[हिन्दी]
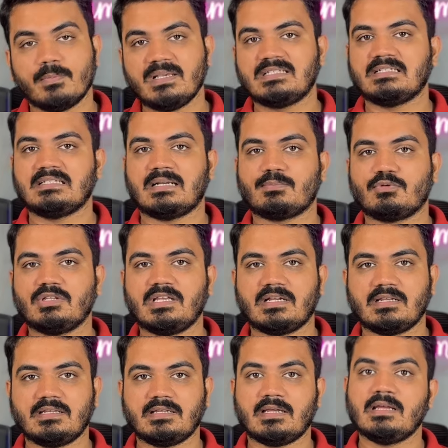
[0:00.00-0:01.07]
भी चीज़ आपको
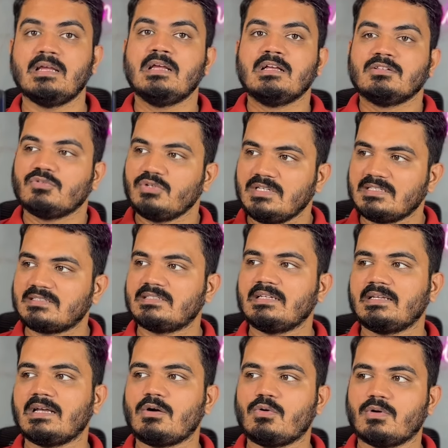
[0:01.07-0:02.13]
देखनी है तो इससे
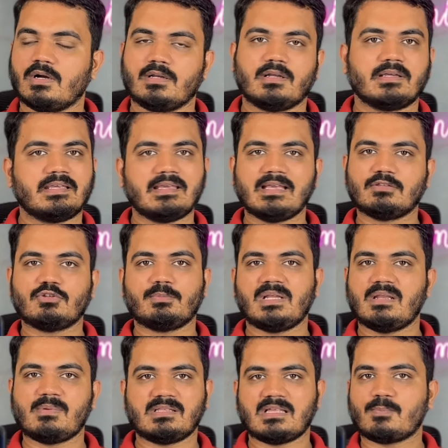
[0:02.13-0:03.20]
क्या होगा ना कि एक तो पहली
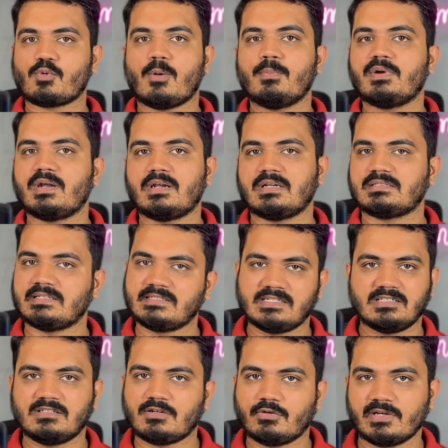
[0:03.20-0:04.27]
बात आप कॉम्पिटिटर से
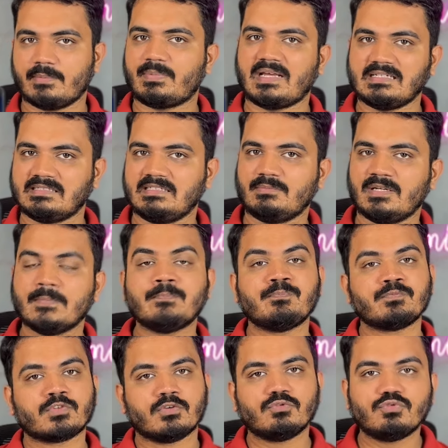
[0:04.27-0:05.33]
जीत जाओगे प्राइसिंग में
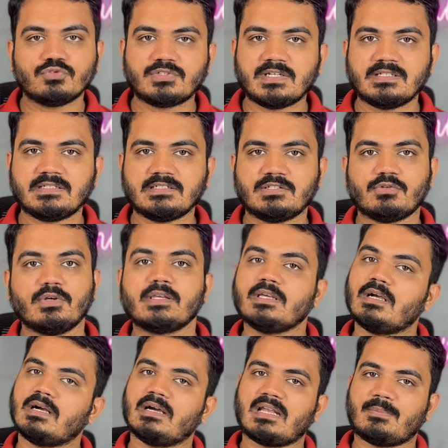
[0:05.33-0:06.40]
दूसरी चीज़ ये हो कि
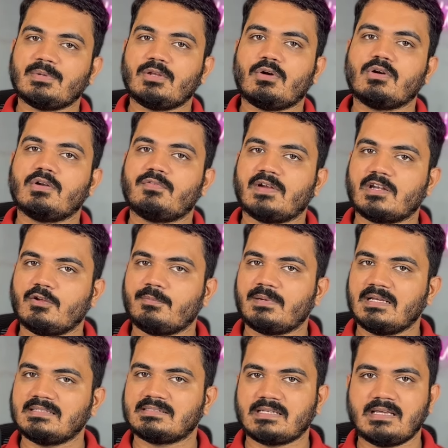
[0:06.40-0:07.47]
अगर आपने रॉन्ग डिफेक्टिव
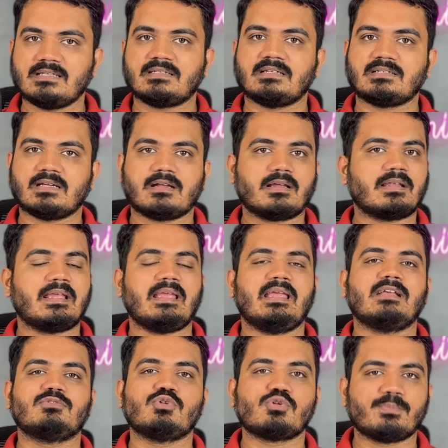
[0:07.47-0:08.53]
प्राइस सही से चेक करके
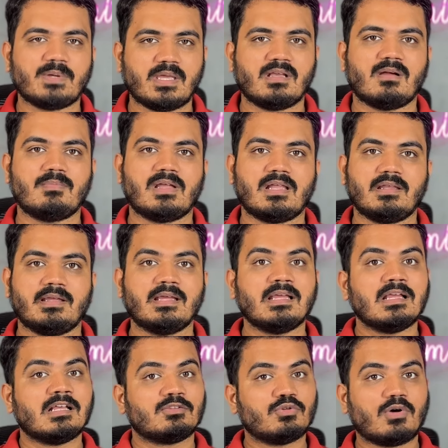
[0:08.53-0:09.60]
एक दो रुपए ही कम डाले हैं
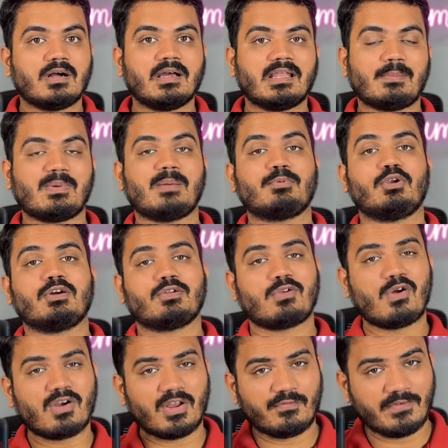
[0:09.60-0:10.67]
तो अगर आपका प्रोडक्ट
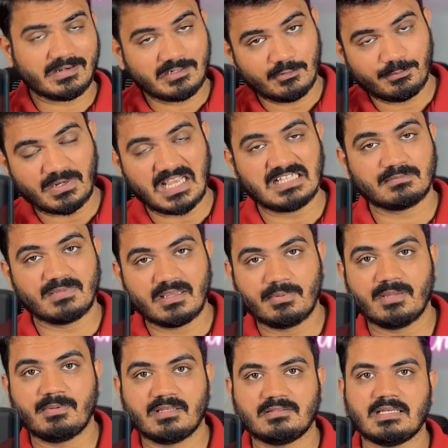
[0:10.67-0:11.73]
रॉन्ग डिफेक्टिव प्राइस में
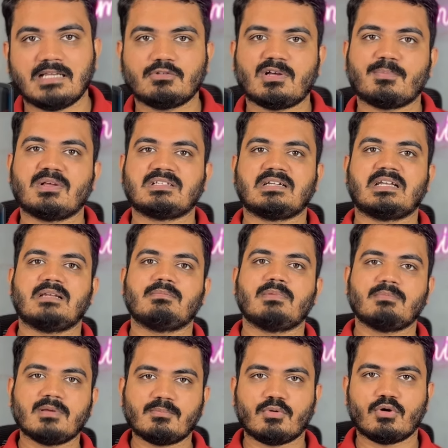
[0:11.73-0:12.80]
भी बिकता है तो आपके सेटलमेंट
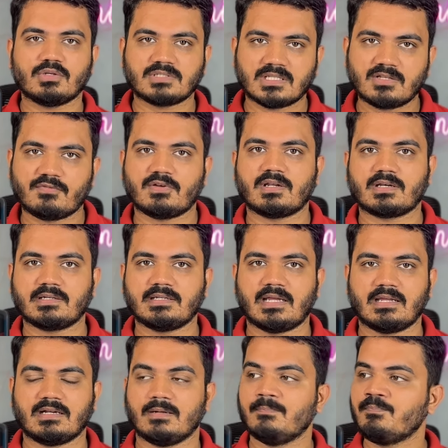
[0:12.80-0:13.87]
में बहुत ज़्यादा फर्क नहीं
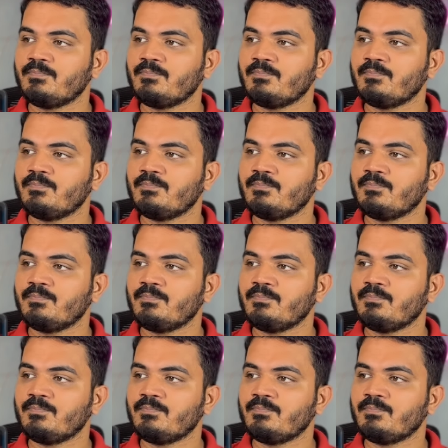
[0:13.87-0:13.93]
आएगा